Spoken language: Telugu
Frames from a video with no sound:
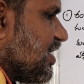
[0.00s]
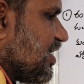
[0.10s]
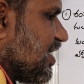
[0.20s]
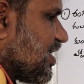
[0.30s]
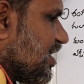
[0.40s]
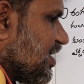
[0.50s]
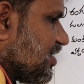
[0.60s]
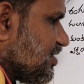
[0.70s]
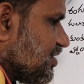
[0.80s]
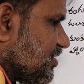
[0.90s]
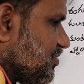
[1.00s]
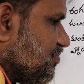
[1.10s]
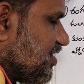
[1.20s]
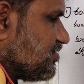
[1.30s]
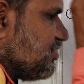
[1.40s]
ధనరేఖ అనేది
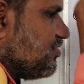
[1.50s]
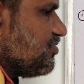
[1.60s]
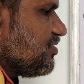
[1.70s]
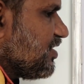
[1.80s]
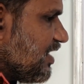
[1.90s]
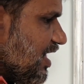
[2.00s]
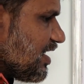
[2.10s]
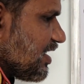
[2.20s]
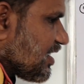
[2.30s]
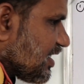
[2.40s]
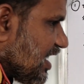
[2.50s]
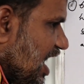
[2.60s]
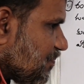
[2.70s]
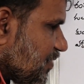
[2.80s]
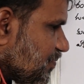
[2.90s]
మధ్యలో ఇలా
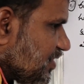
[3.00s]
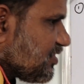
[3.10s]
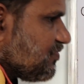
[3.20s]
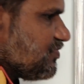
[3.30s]
గ్యాప్ ఎప్పుడైతే